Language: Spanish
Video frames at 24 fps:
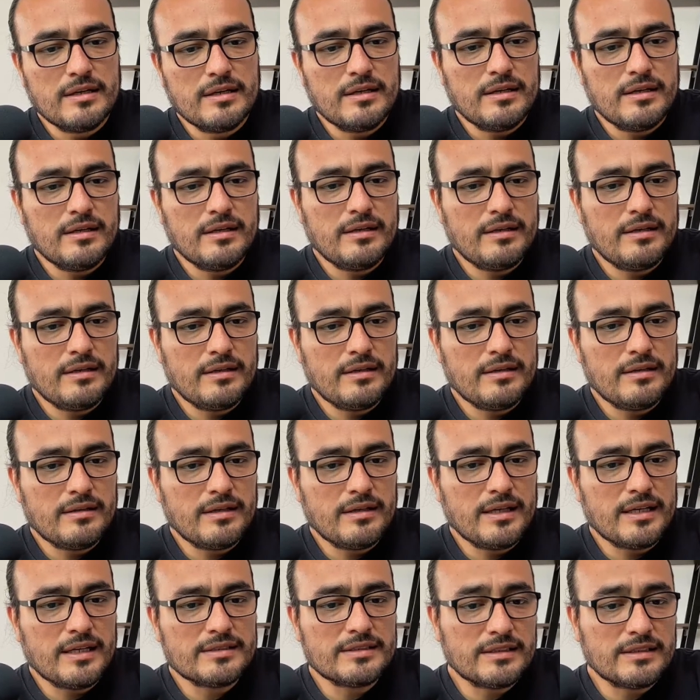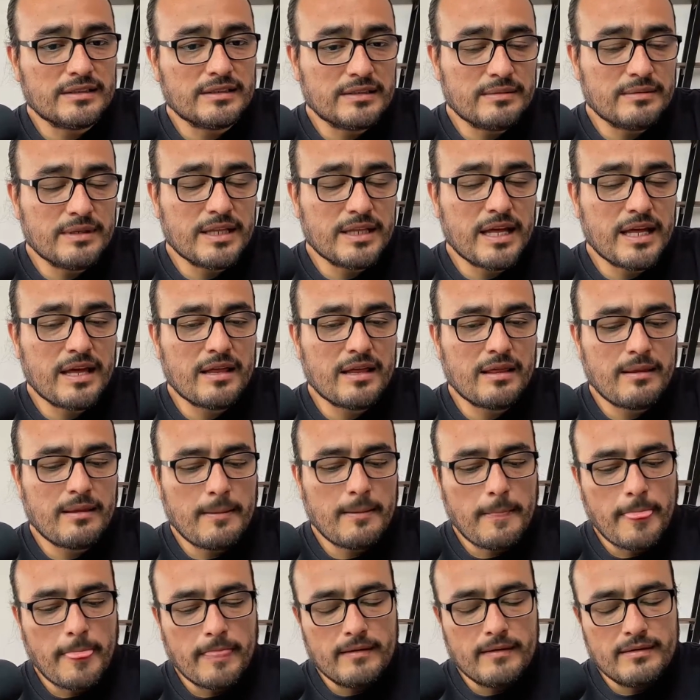ah, de asertividad,
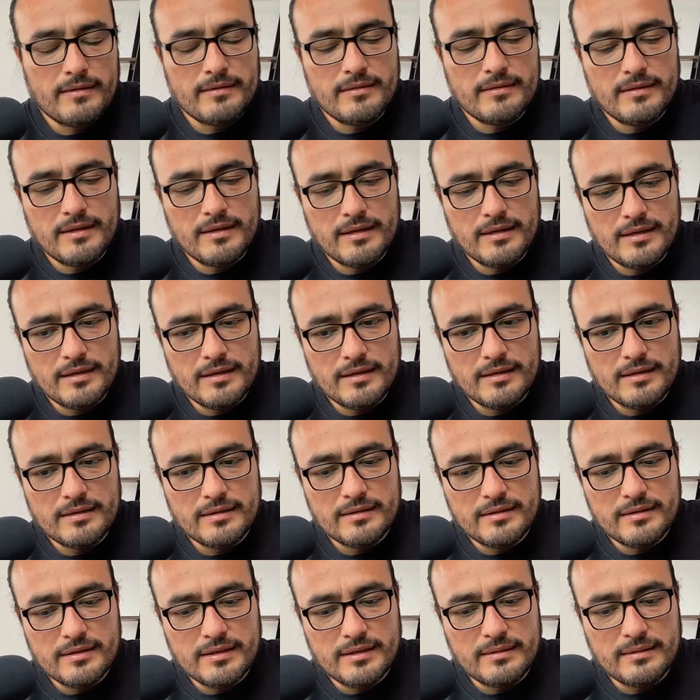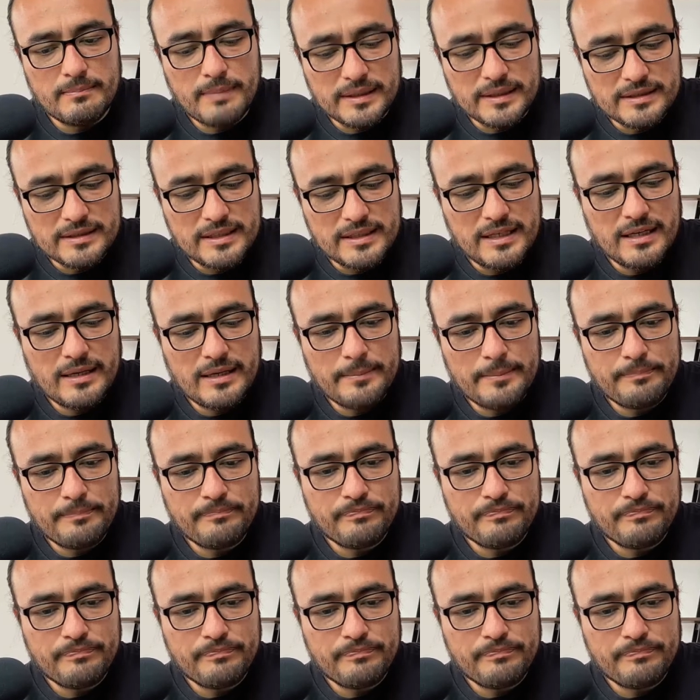de empatía,